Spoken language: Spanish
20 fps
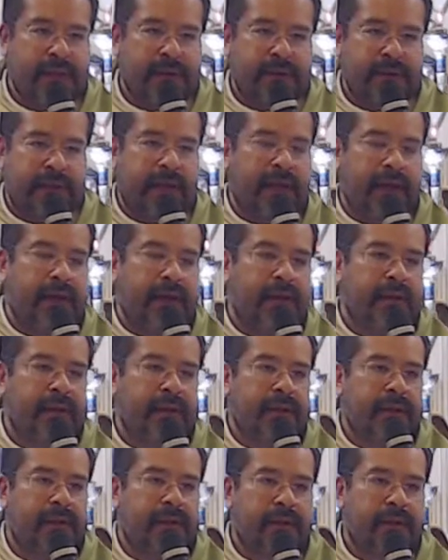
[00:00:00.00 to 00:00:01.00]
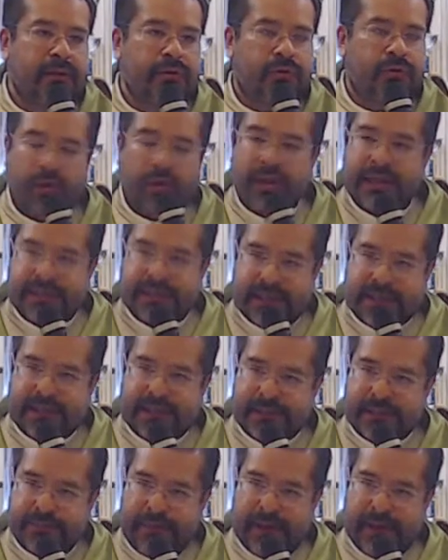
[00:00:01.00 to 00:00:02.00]
de todas
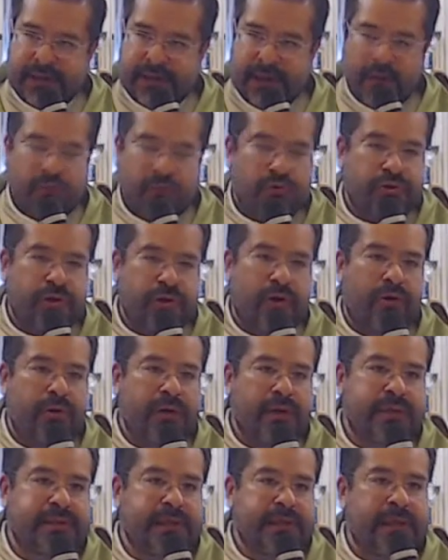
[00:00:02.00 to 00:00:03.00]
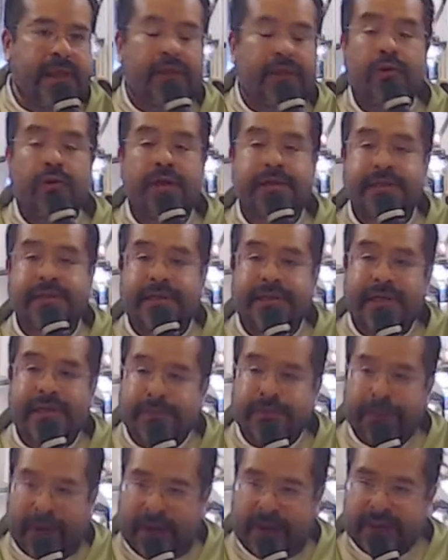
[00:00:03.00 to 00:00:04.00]
esas persecuciones y de todas
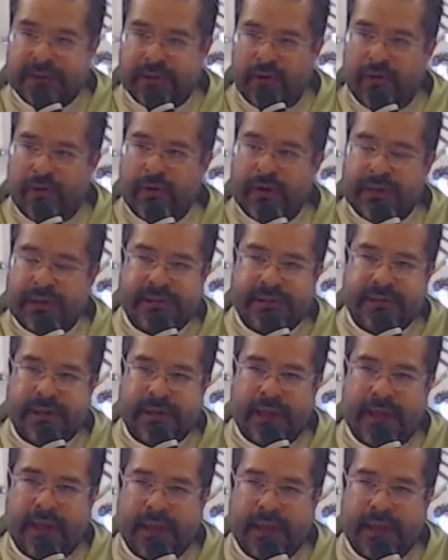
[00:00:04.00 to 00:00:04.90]
esas presiones